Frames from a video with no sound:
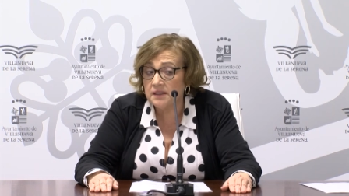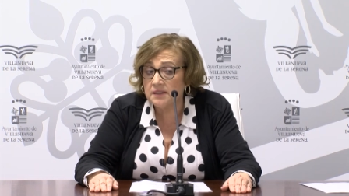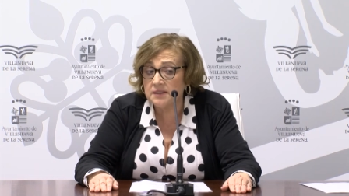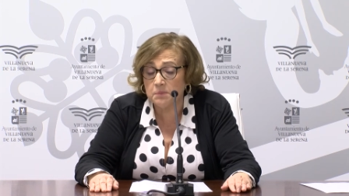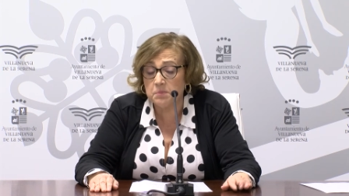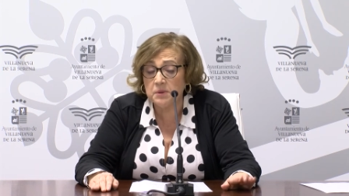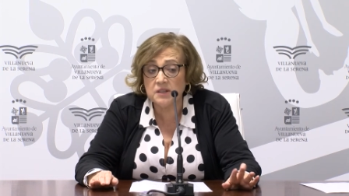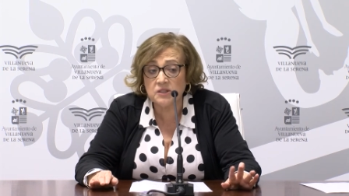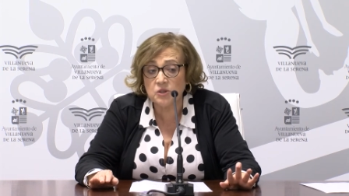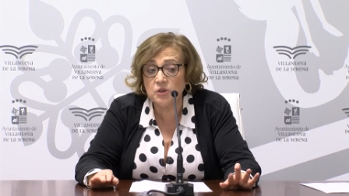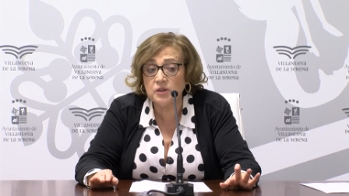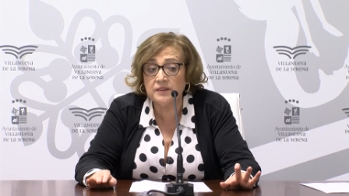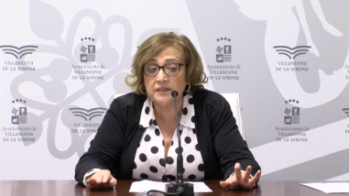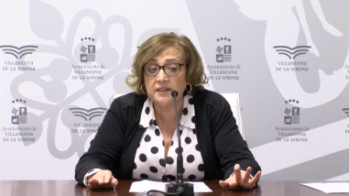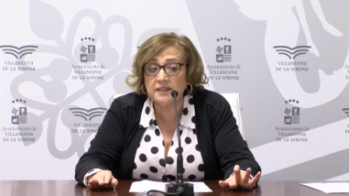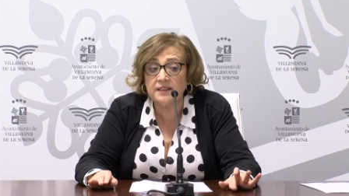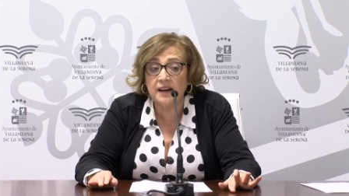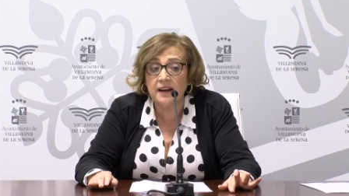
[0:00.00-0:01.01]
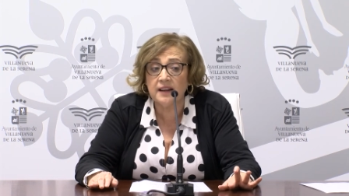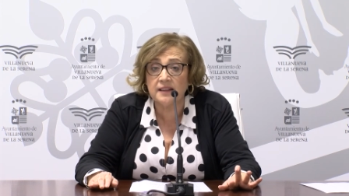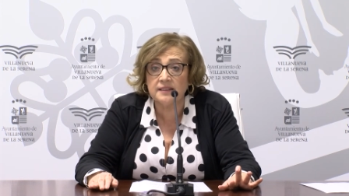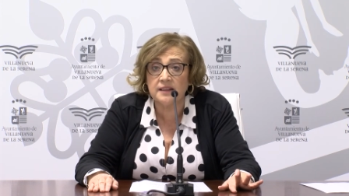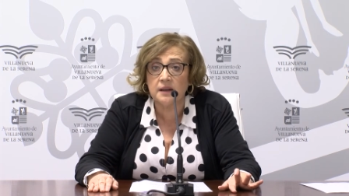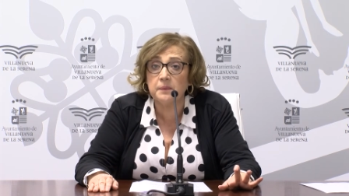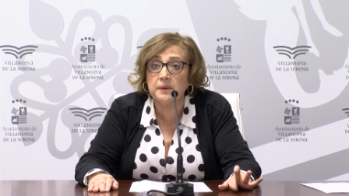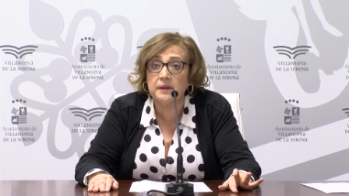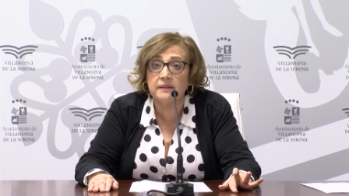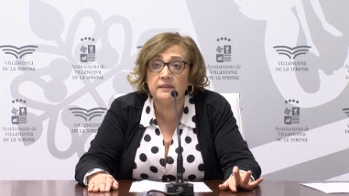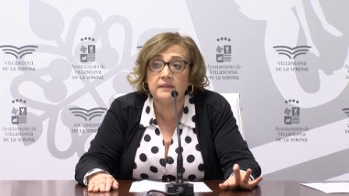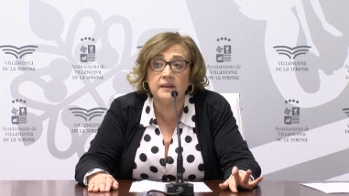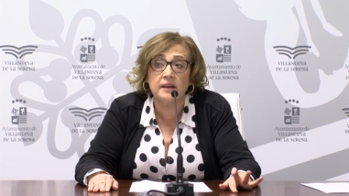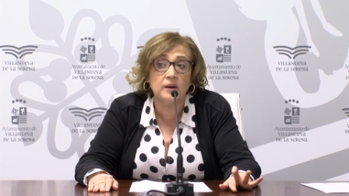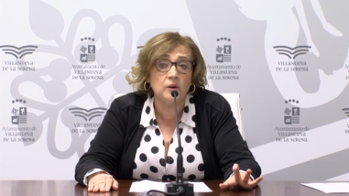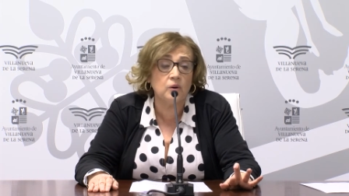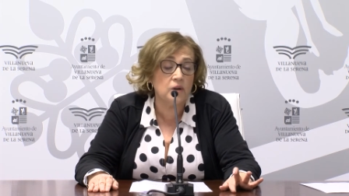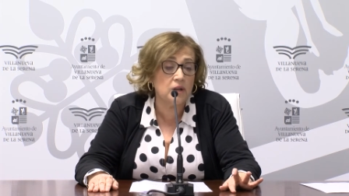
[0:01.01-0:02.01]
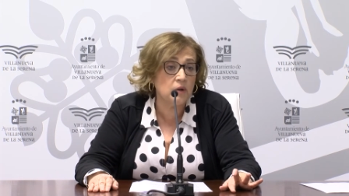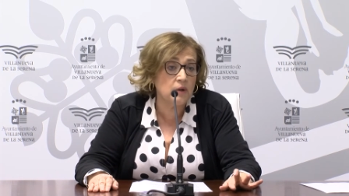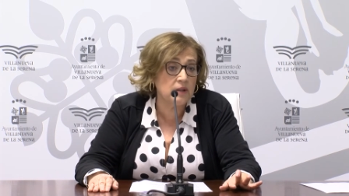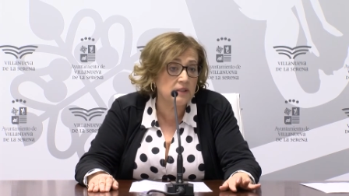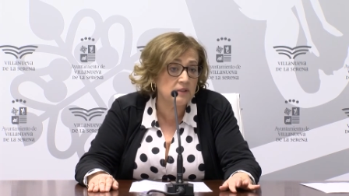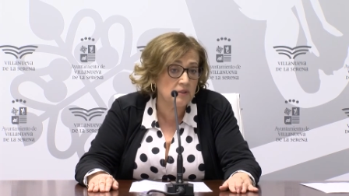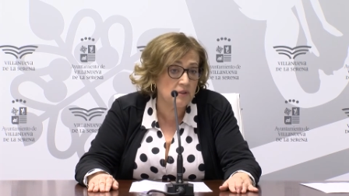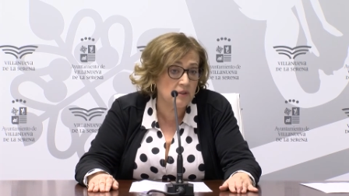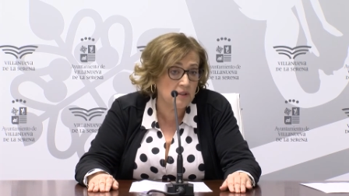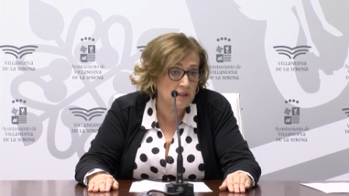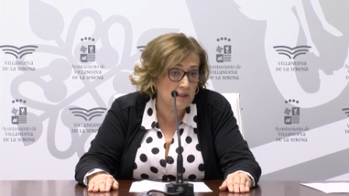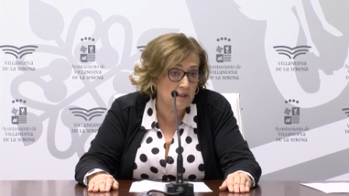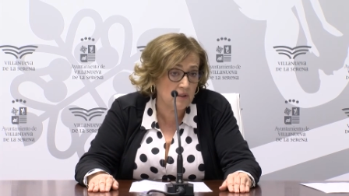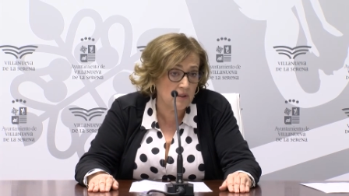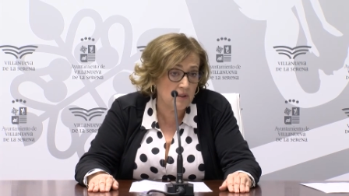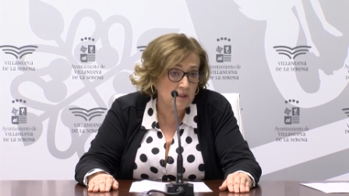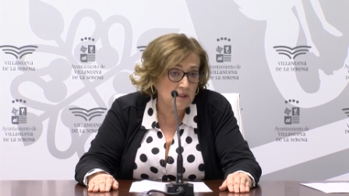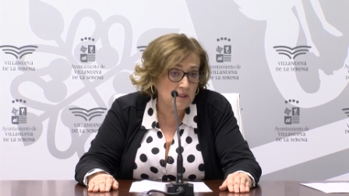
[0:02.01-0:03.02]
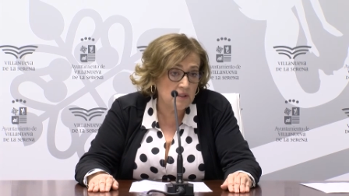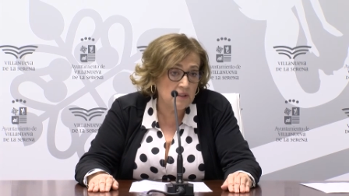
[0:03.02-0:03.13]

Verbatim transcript: se pueden solicitar a través de correo electrónico